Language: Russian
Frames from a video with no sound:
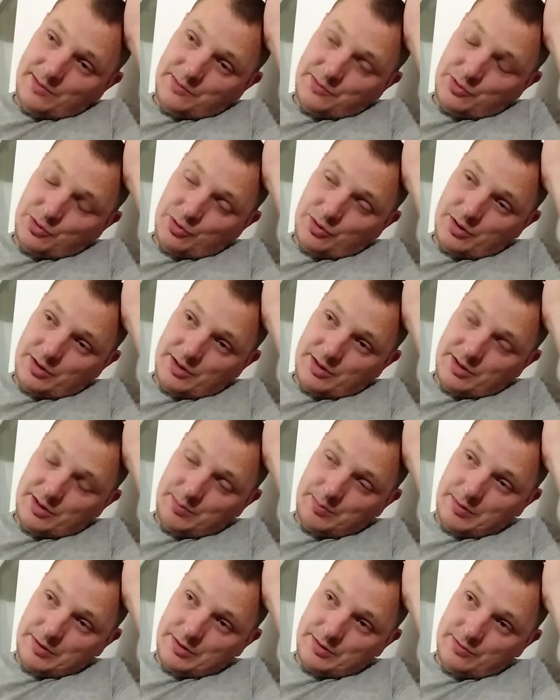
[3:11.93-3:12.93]
Все,
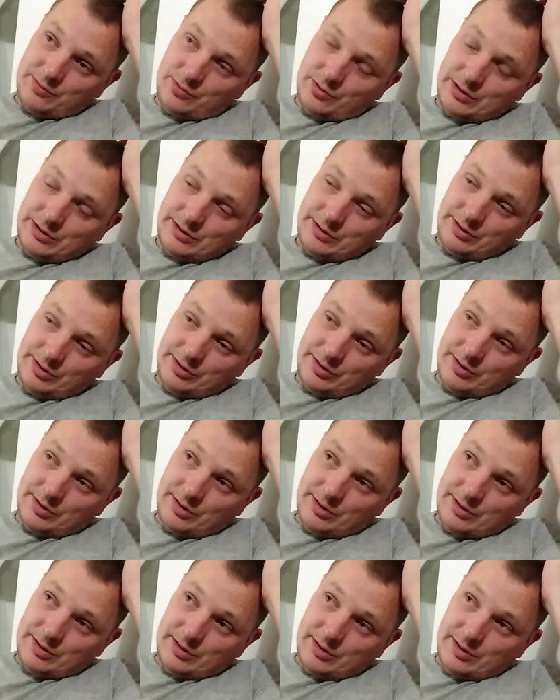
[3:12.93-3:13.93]
говорится, по-свойски.
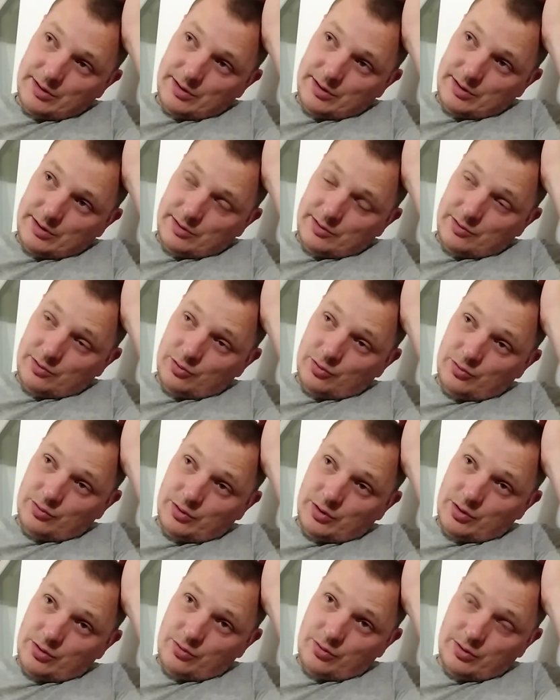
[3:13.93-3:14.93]

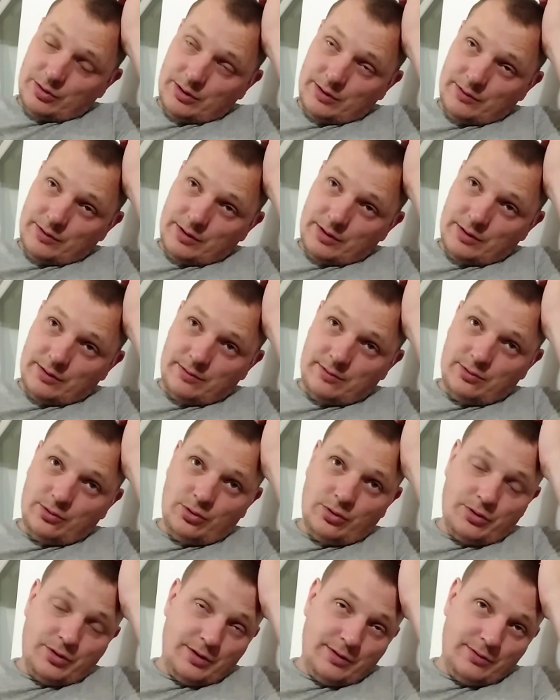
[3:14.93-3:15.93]
Ну, такой, наверное,
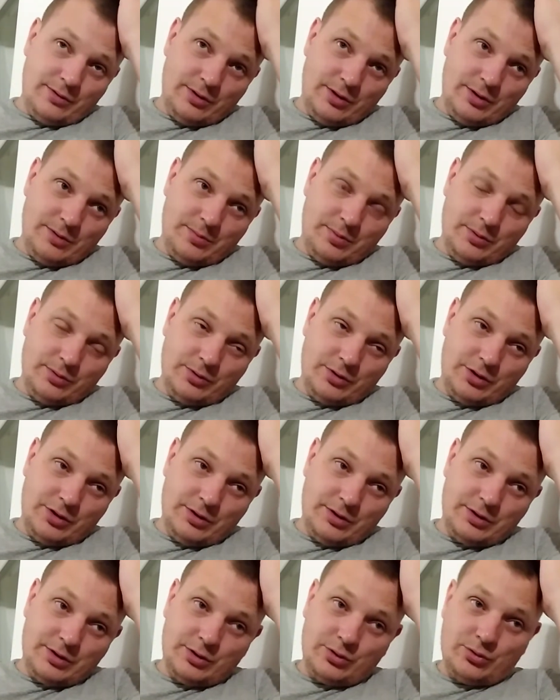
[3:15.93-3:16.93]
влог сегодня
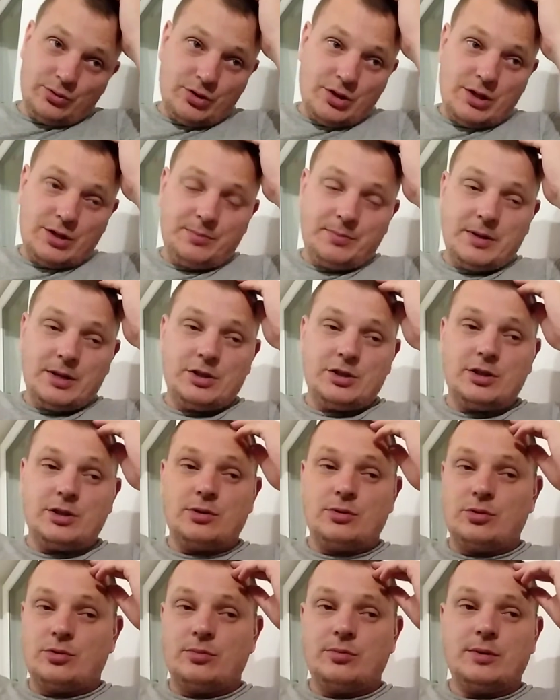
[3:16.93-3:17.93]
получился. Тоже, опять же,
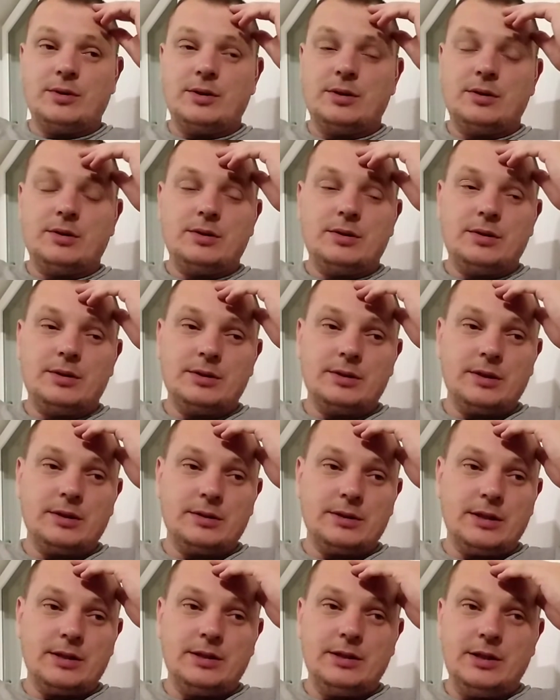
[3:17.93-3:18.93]
особо
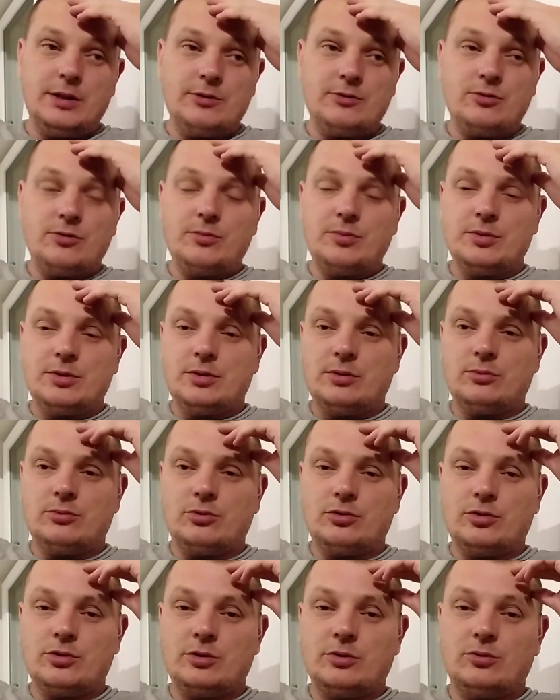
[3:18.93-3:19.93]
рассказать нечего,
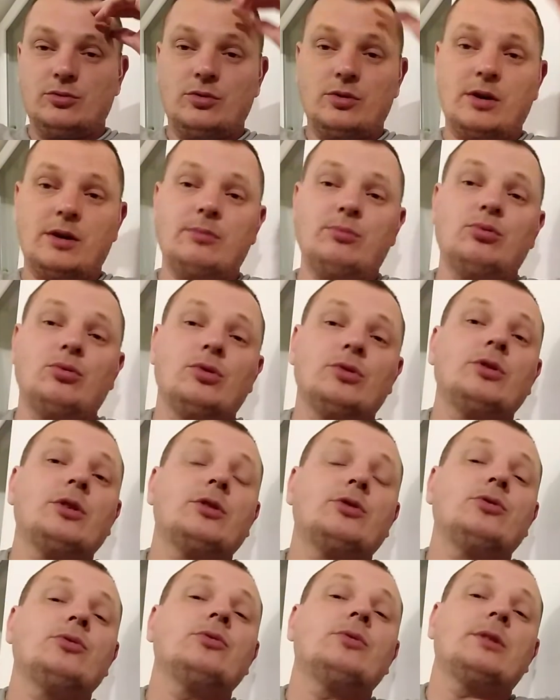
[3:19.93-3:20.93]
потому что, ну, работа,
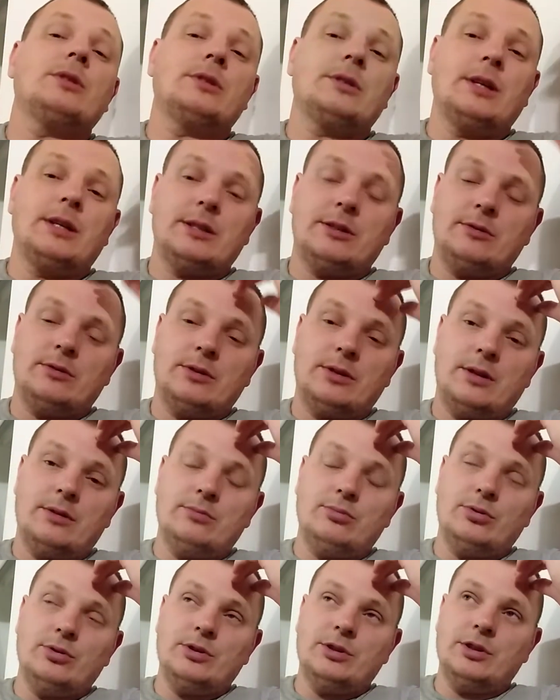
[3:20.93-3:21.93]
а что тут рассказывать?
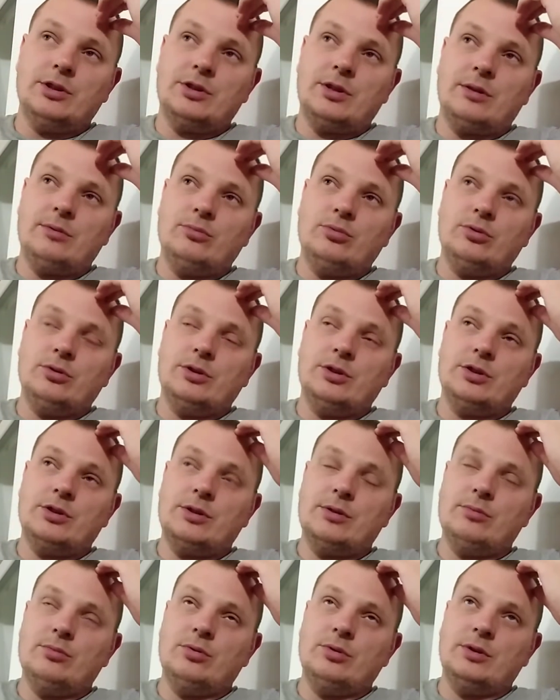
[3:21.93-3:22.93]
Работаешь,
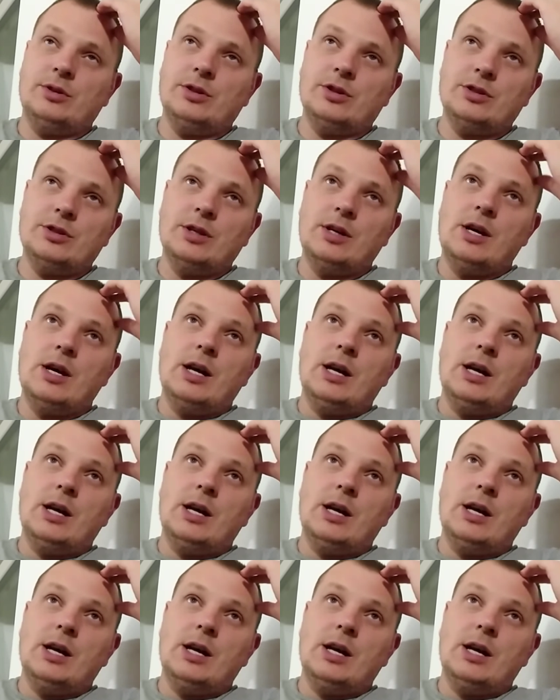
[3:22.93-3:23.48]
работаешь, работаешь.